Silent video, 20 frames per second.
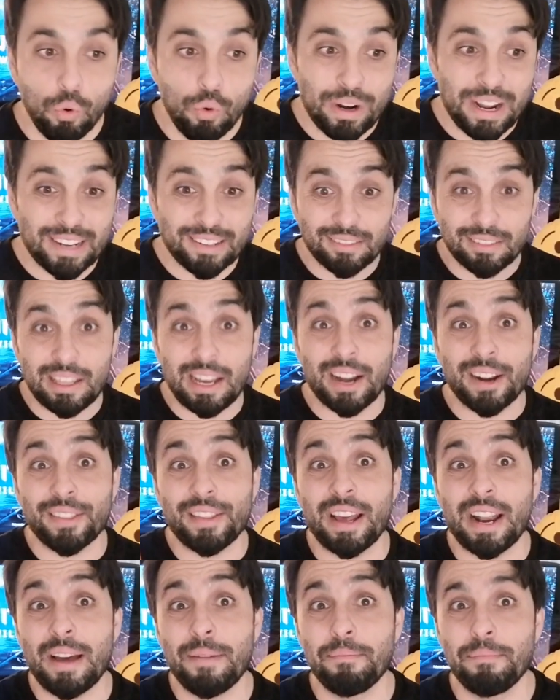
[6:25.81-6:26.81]
Unas
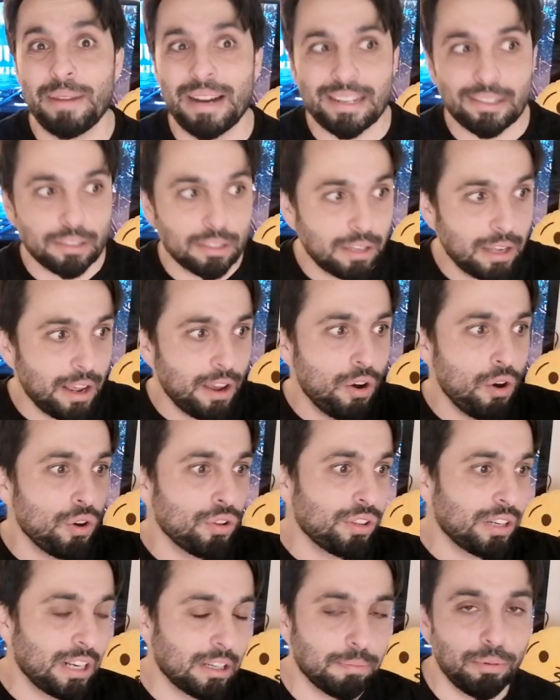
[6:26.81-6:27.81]
tardarán más que
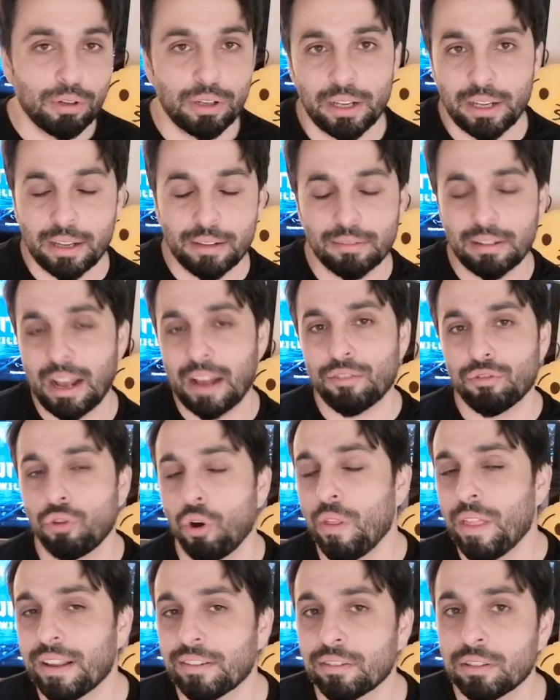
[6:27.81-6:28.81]
otras porque
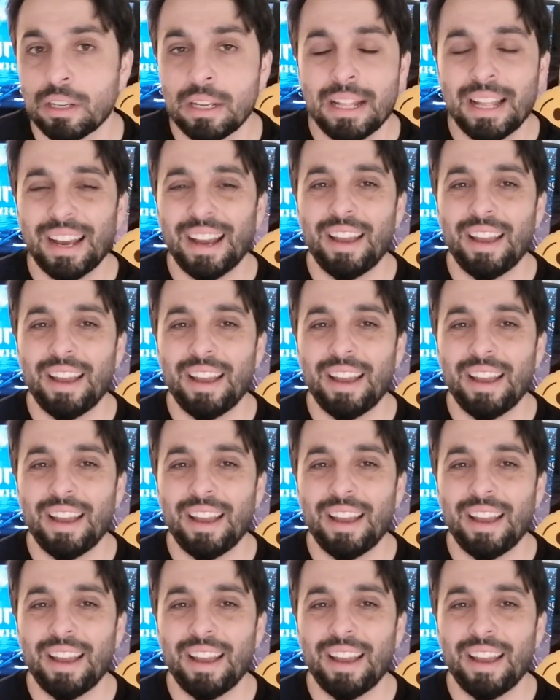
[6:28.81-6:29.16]
todas